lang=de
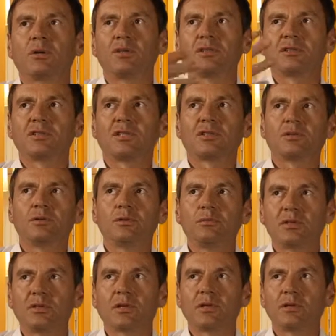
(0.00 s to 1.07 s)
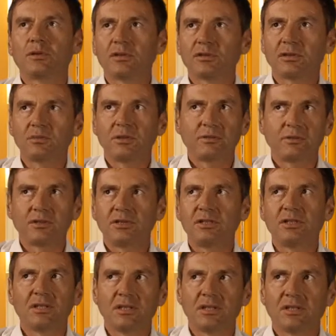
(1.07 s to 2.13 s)
alles sehr schön mit Glas und mit
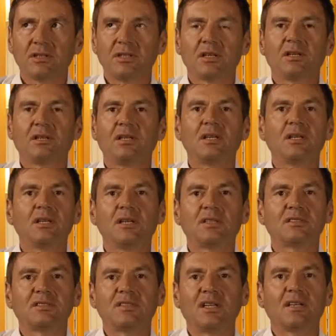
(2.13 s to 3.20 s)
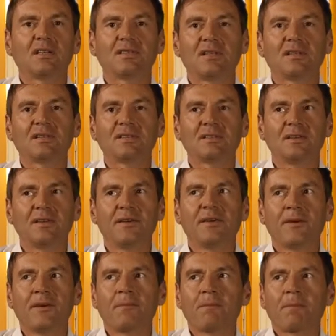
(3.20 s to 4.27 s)
verschiedenen anderen Dingen in Szene setzen.
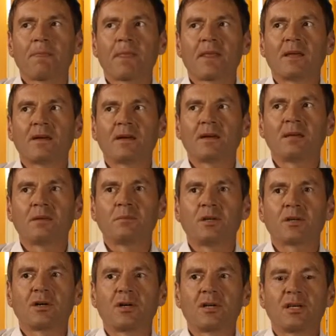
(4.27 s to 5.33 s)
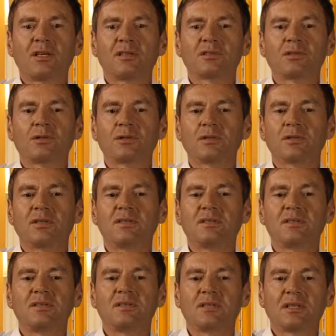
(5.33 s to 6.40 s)
Äh, man kann auch nicht sagen,
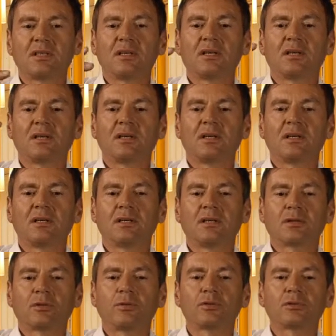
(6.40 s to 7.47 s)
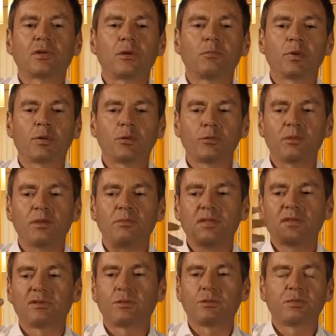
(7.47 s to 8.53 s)
es ist ein, ein Großraumbüro immer
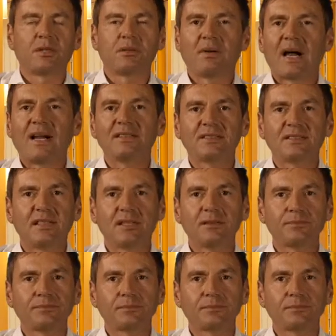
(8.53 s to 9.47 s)
das Optimalste.